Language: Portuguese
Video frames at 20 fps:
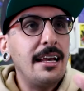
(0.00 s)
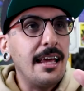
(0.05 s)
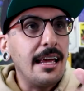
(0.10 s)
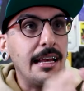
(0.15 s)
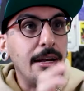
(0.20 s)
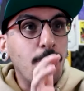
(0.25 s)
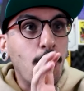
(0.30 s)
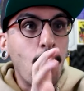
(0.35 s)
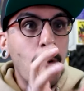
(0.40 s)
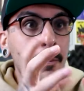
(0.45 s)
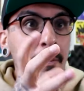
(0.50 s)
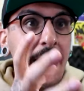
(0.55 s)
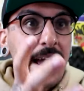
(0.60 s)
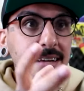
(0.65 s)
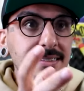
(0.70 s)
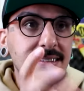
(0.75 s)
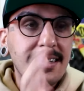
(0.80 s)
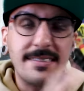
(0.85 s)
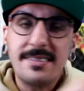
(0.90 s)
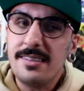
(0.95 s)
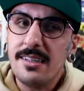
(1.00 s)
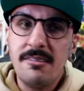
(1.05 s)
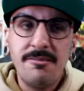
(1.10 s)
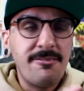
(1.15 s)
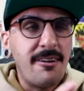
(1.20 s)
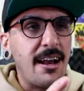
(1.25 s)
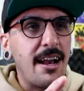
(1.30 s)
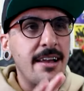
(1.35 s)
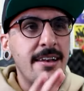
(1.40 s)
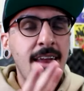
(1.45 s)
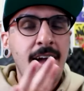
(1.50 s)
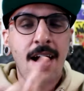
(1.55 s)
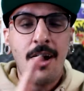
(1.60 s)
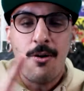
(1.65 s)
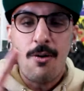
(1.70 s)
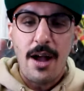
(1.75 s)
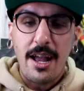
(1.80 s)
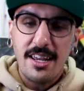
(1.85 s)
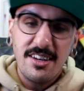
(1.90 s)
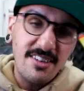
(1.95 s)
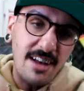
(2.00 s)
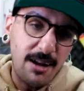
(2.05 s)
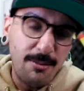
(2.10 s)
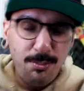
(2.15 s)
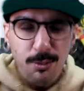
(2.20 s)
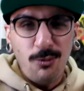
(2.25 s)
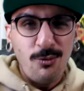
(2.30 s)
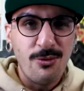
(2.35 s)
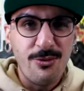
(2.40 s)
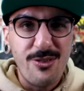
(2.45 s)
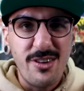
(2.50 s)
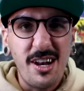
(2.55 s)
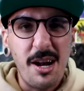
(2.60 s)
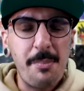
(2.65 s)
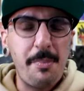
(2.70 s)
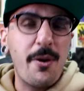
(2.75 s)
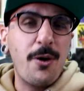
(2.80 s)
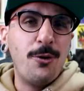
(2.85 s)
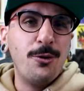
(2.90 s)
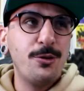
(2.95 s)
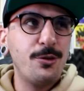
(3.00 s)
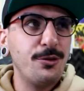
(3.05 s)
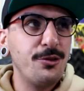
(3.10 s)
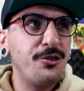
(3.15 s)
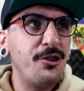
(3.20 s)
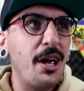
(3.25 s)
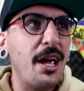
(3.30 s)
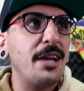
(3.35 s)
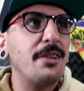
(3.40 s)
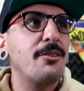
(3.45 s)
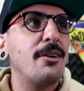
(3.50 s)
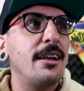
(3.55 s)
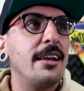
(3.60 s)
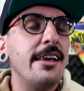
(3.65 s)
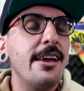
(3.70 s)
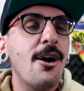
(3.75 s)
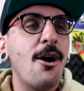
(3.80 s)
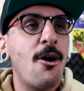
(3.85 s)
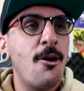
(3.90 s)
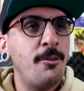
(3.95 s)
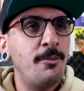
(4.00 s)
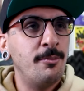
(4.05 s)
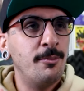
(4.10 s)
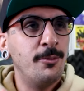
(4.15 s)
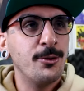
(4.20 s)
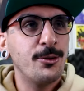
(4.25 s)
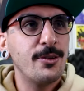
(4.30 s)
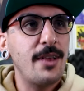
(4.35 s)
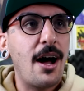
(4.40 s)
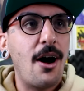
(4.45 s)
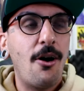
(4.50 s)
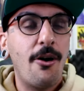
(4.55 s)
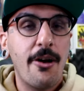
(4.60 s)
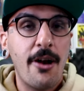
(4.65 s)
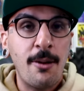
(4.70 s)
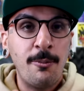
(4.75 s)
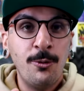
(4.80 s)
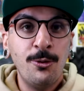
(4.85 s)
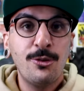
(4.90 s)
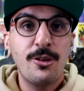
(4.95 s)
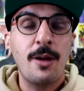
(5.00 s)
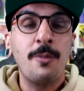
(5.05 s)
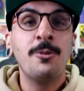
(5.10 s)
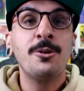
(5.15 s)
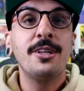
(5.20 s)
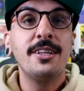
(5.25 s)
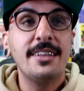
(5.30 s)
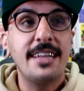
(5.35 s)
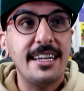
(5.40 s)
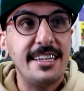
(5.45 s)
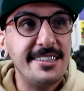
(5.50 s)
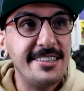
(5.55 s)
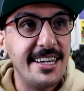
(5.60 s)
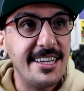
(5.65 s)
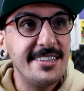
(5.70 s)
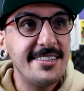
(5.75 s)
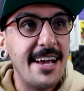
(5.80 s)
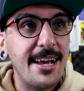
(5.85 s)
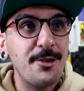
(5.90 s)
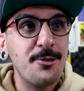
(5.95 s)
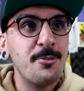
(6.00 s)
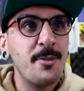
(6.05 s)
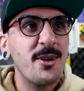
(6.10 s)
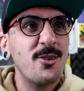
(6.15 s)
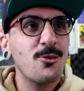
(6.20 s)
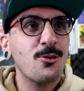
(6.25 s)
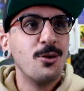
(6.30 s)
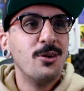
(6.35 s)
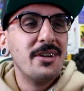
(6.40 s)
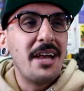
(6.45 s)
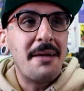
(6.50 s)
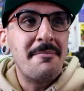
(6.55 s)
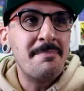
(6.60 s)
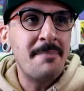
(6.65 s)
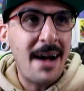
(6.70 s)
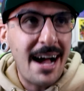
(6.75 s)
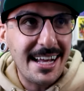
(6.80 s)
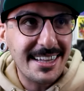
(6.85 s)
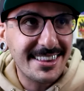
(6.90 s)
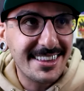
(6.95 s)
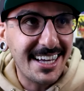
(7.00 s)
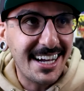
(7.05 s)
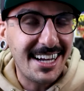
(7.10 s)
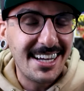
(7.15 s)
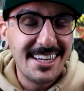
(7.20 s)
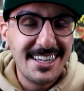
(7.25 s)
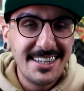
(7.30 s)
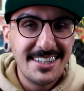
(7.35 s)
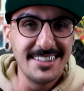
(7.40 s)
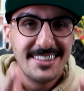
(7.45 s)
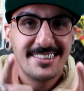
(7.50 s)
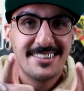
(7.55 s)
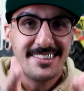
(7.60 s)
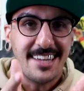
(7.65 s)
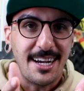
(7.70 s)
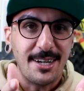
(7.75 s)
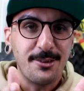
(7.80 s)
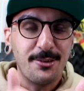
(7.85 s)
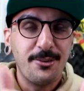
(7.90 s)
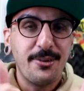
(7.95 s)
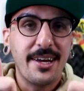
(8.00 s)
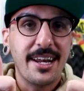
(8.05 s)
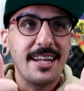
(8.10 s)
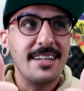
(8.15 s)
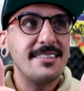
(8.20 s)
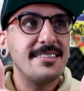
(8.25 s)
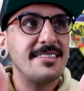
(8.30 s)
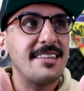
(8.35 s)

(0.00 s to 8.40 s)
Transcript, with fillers: Ele, ele começa assim e fala, não, aí já pum, vira pra outro jeito ali, ó. Muito da hora, a música muito inteligente aí do Manucuna Mata certo? Um grande